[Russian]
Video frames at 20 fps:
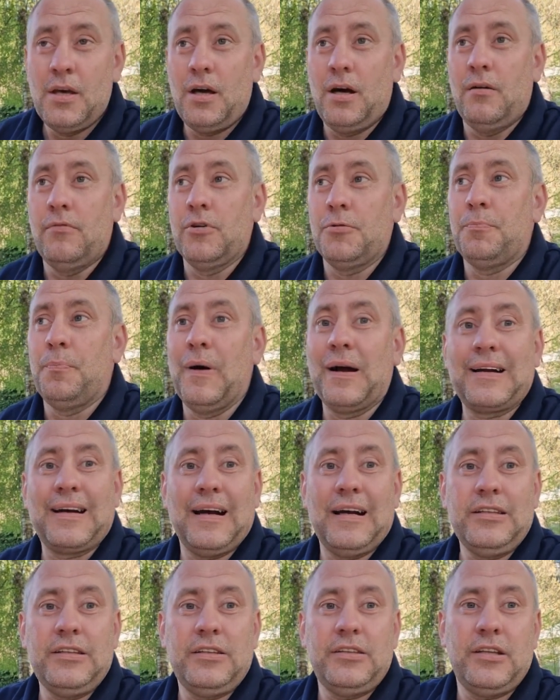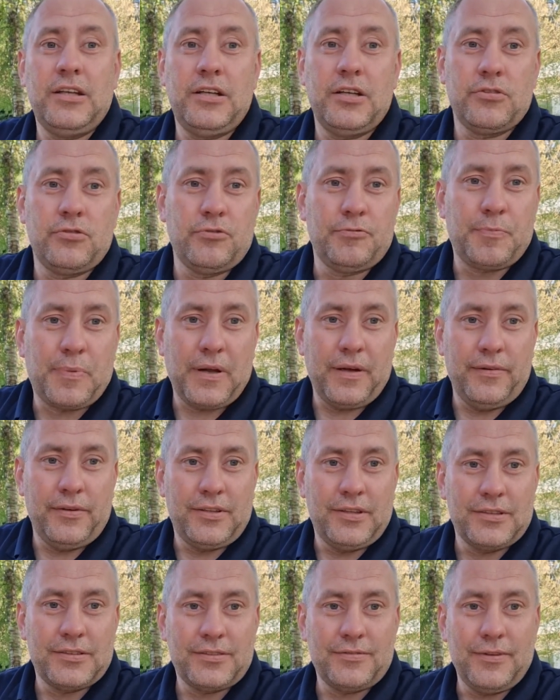Вот, пока они не лезут в
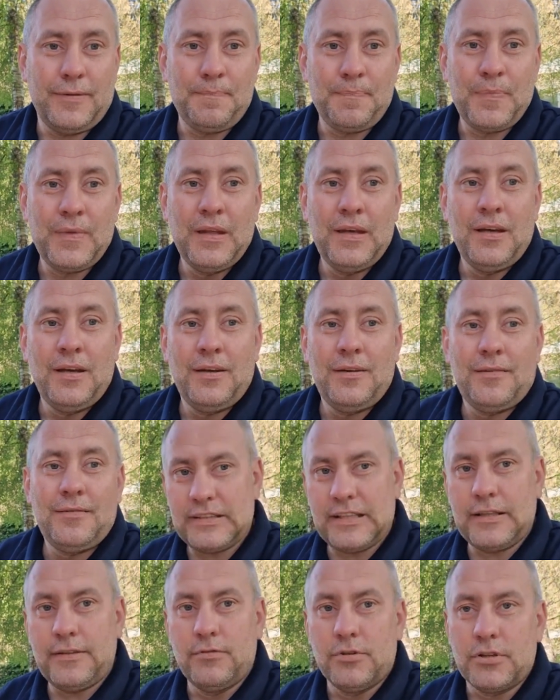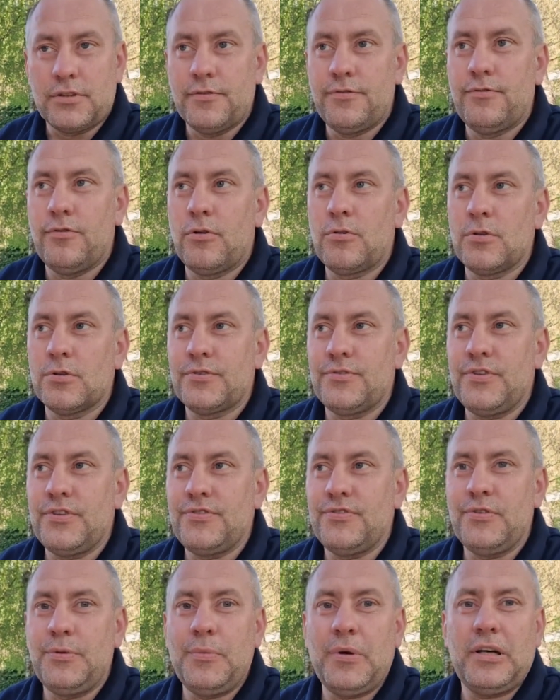правительство. Так вот, фокус,
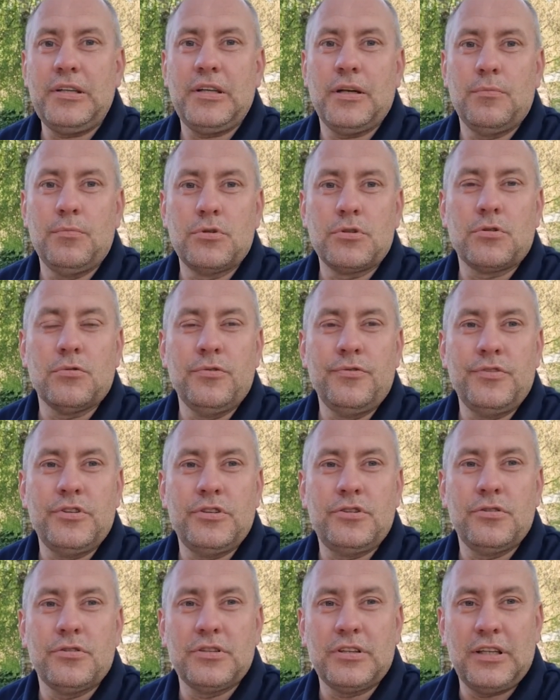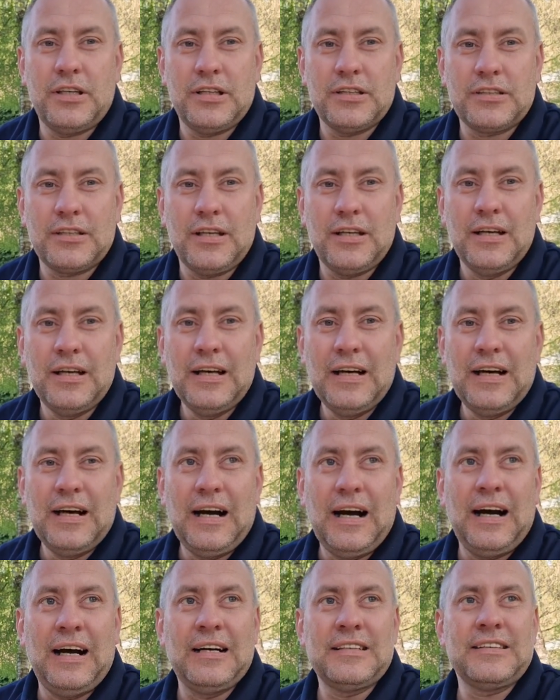весь внимание будет уведен на это.
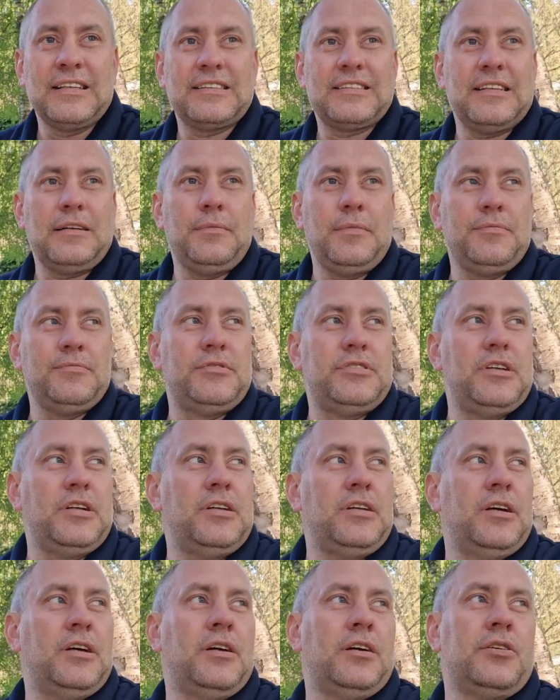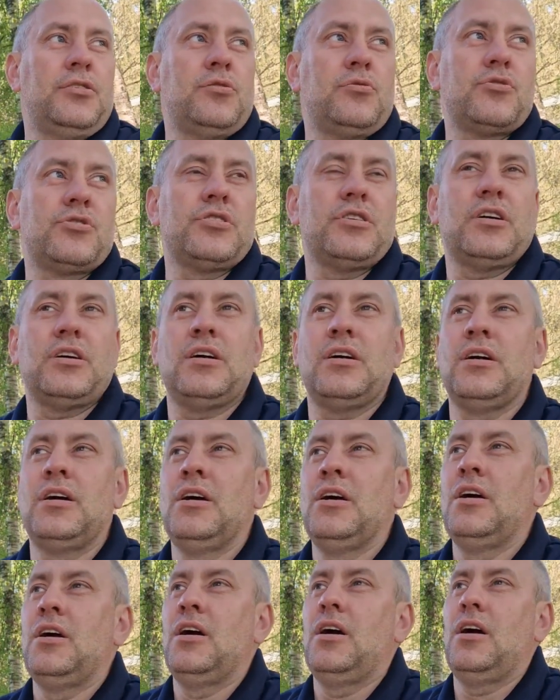А на самом деле нужно
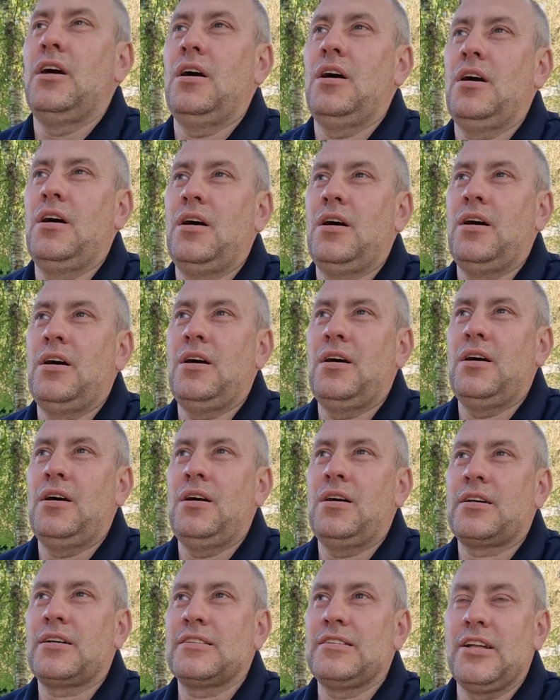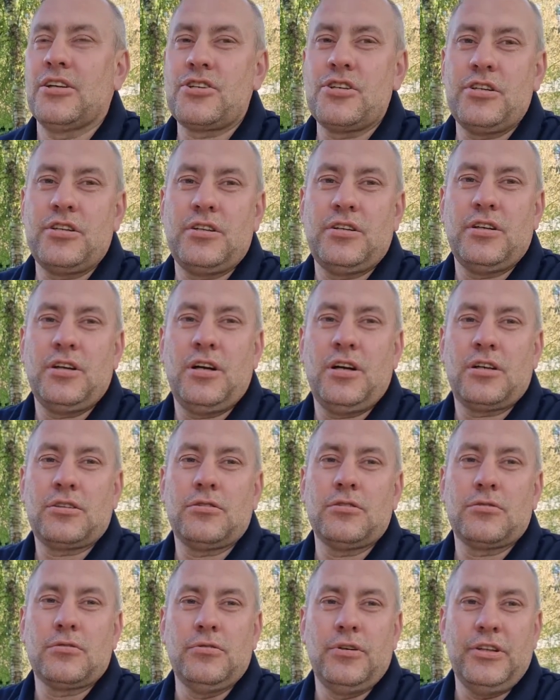а, разложить, а,
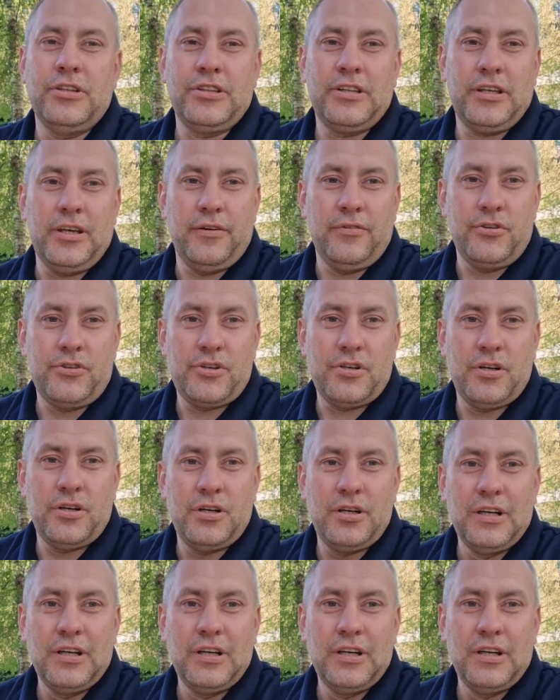кто такой Ренкевич.